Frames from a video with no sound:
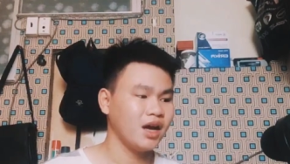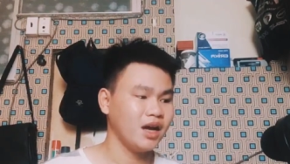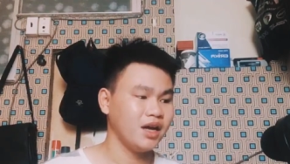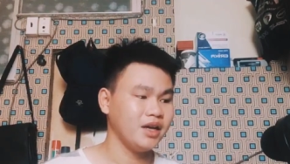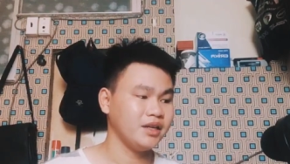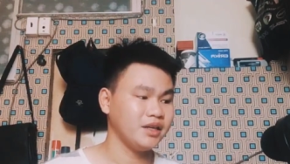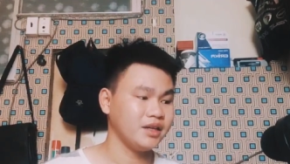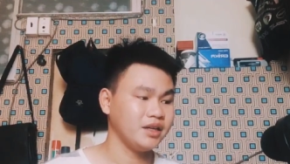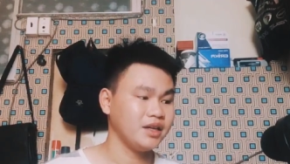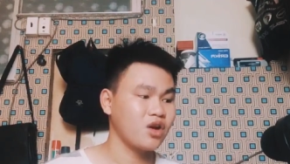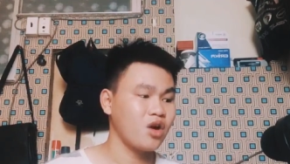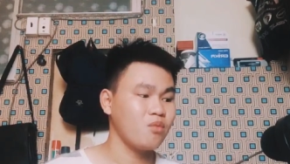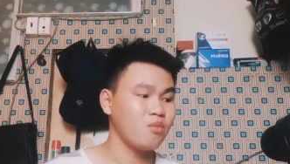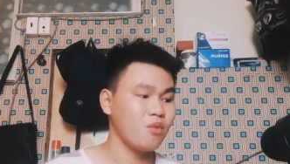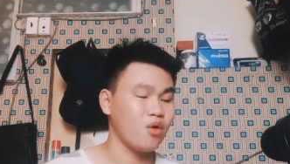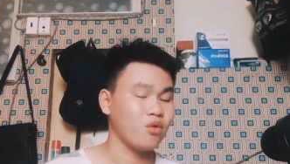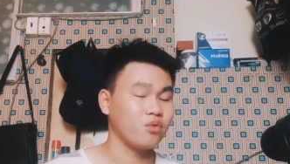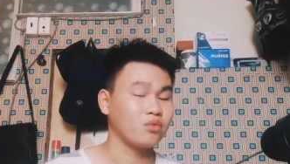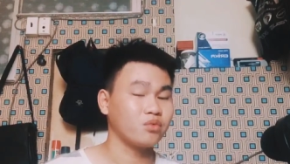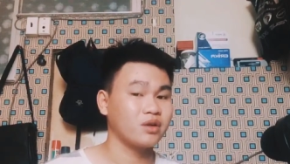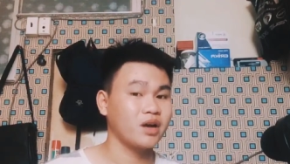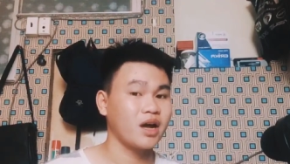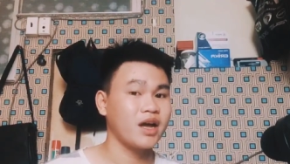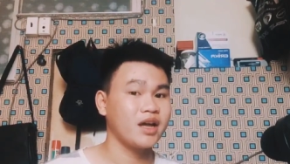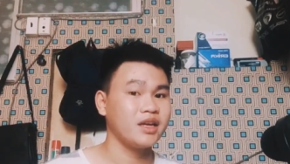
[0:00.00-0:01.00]
Thì có một
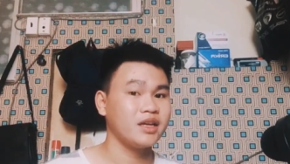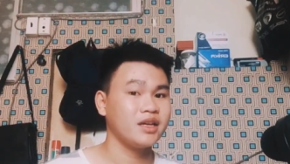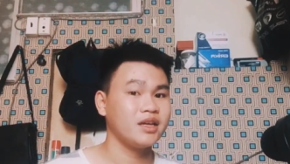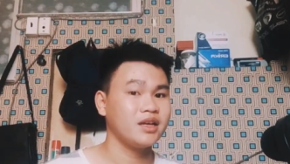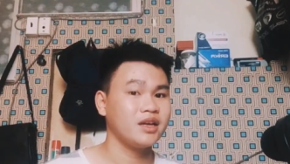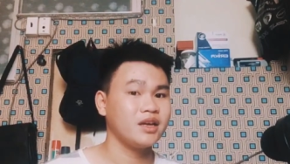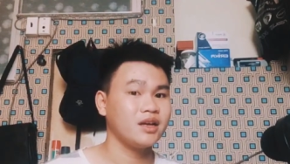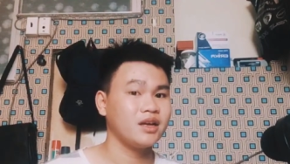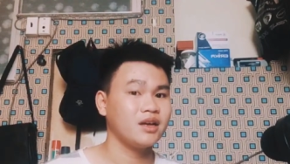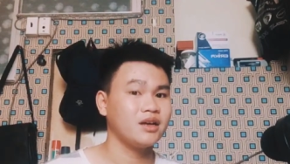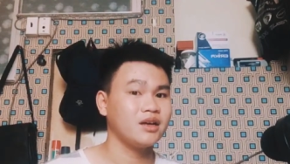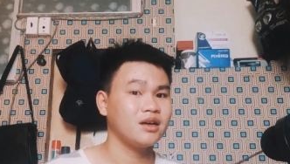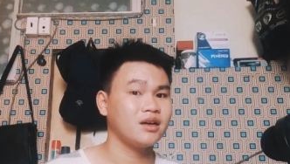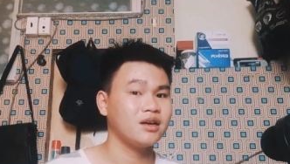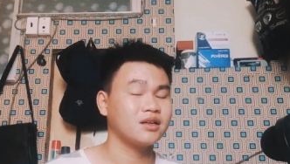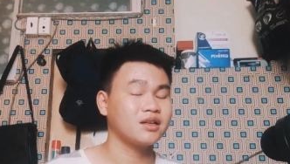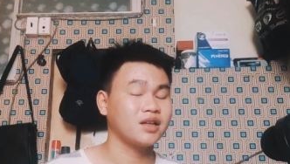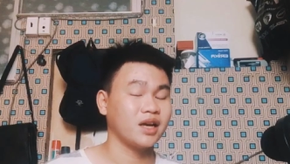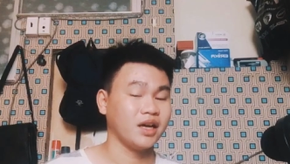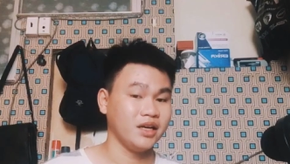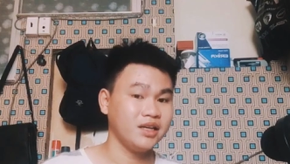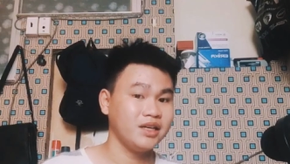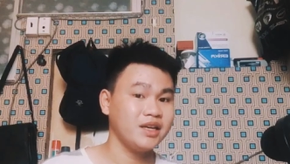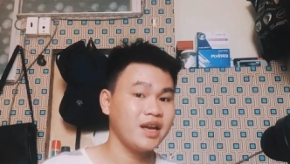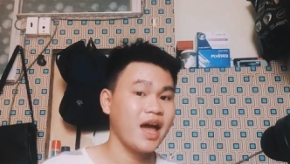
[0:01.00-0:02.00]
cái
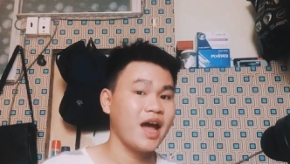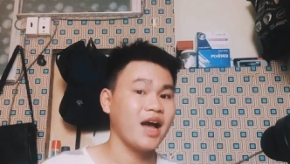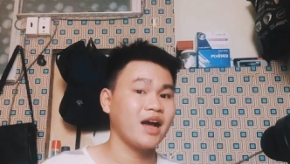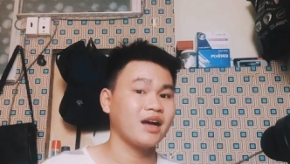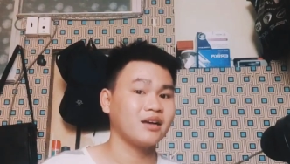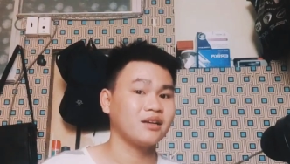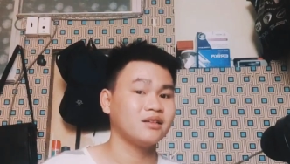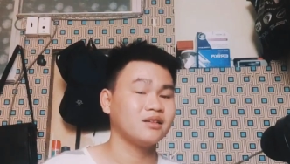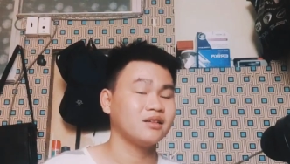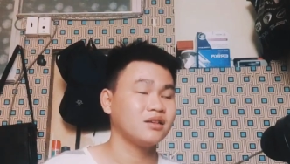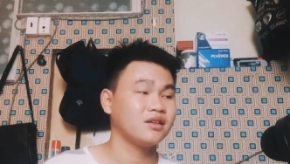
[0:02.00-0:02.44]
kỹ năng,